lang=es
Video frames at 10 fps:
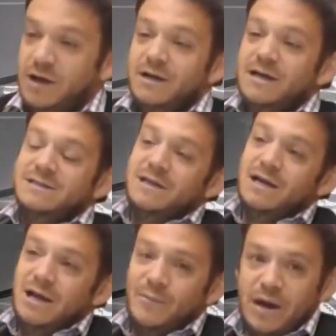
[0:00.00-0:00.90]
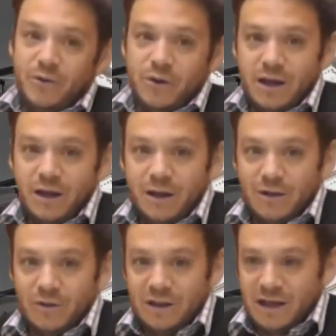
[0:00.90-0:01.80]
Y ese es el llamado
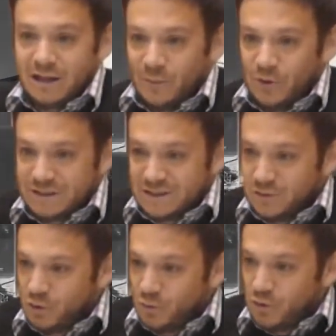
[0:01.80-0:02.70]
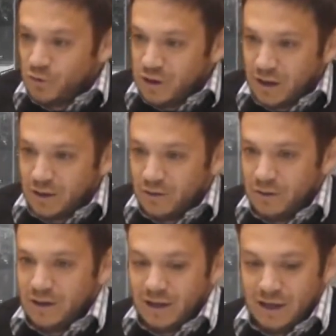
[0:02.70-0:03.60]
que, hoy día estamos haciendo como
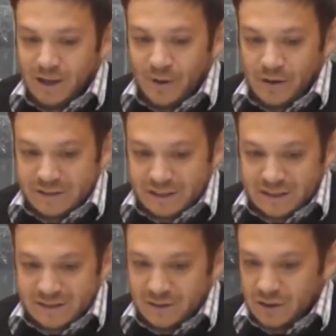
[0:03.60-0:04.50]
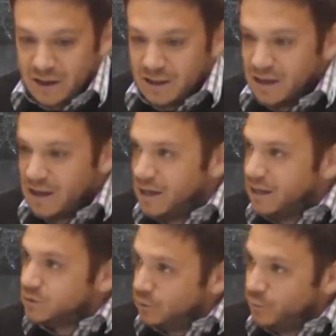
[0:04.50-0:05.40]
gobierno, es el llamado que se está haciendo a través de la
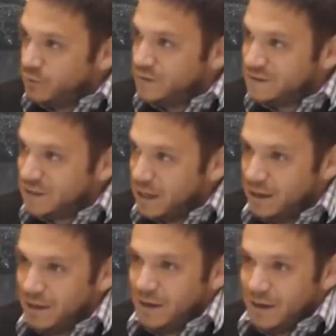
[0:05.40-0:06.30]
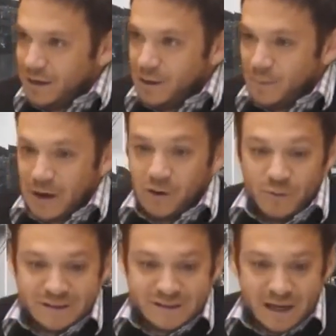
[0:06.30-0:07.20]
delegación provincial eh, para
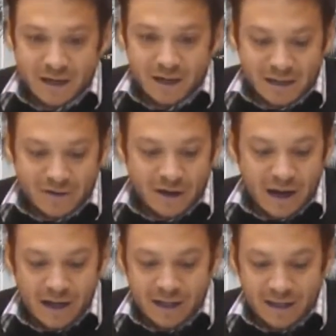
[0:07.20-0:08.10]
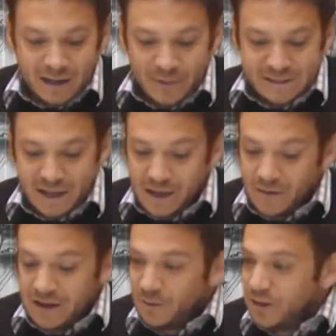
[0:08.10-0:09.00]
comenzar a trabajar en esta mesa que
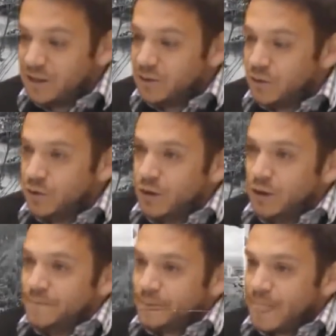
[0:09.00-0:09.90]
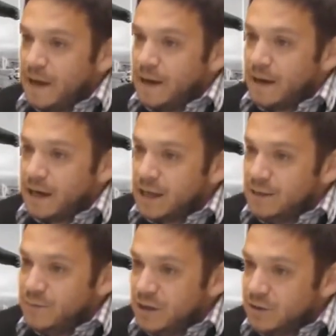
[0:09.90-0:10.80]
vayamos dando eh,
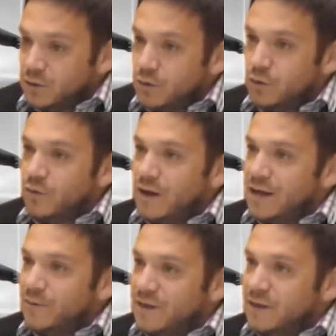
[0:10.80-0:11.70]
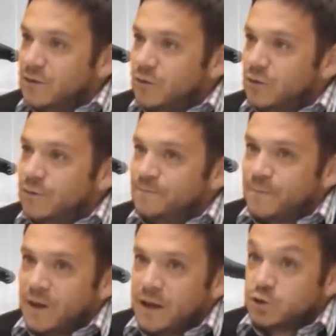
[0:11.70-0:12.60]
requerimiento o vayamos dando eh,